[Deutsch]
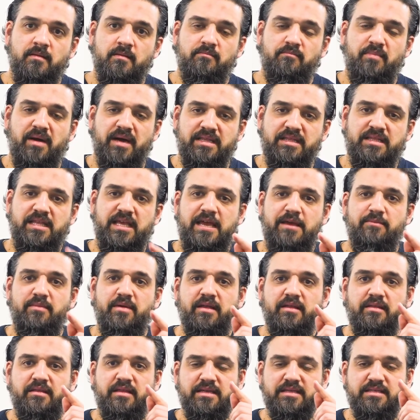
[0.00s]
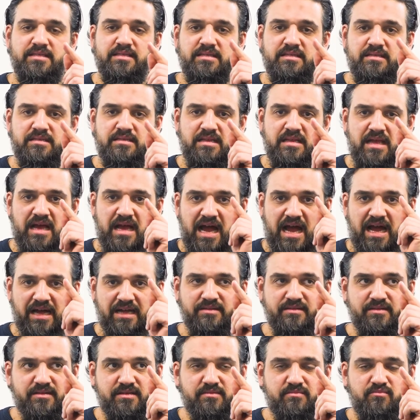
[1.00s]
bei dem in dessen
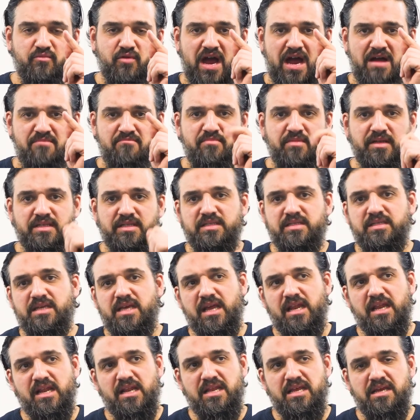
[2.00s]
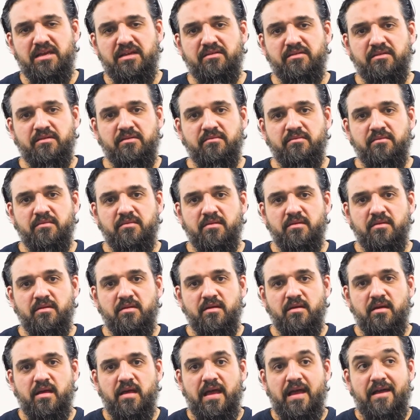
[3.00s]
Hand Mohammeds Seele liegt.
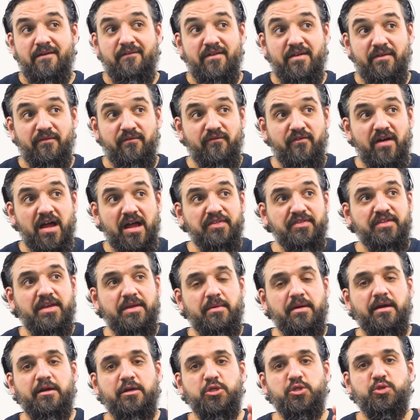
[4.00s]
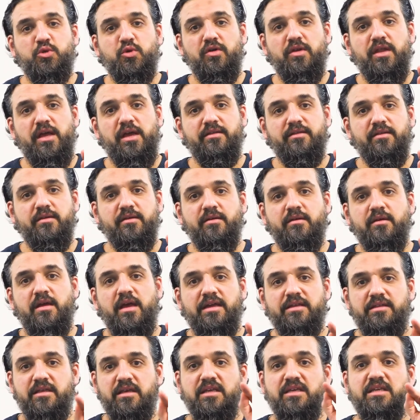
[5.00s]
Wenn Fatima gestohlen hätte,
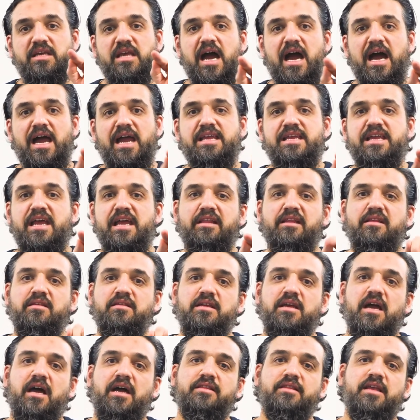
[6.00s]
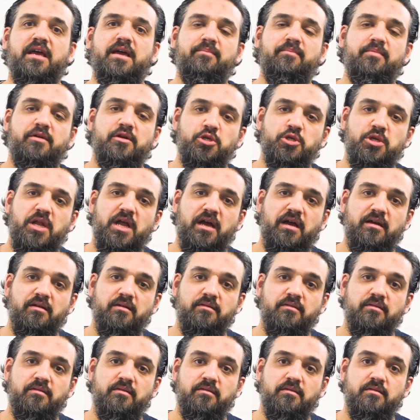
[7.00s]
hätte ich ihr eigenhändig die Hand abgeschlagen.
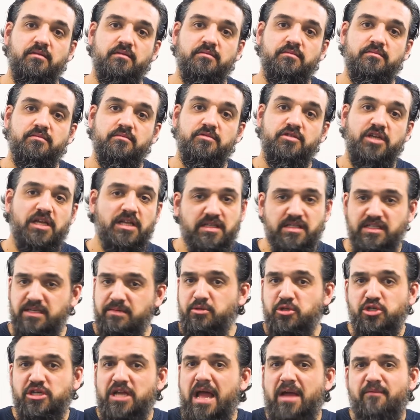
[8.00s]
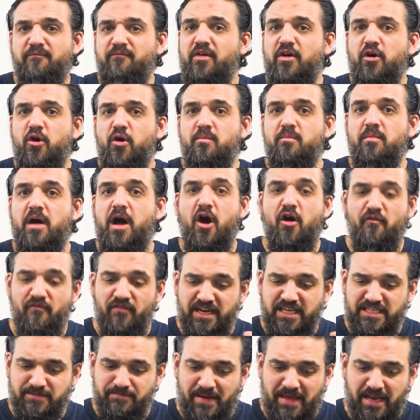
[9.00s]
Ich hätte sie bestraft. Warum? Auch
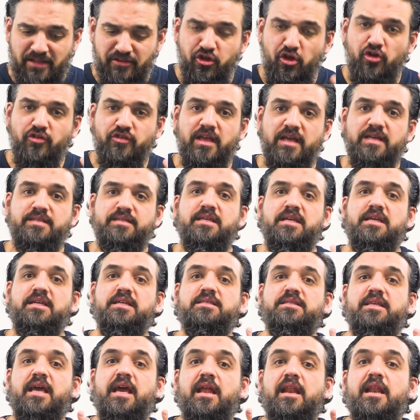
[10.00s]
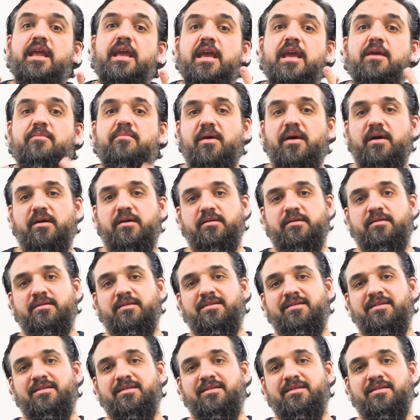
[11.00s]
wenn es meine Tochter ist, die ich sehr liebe.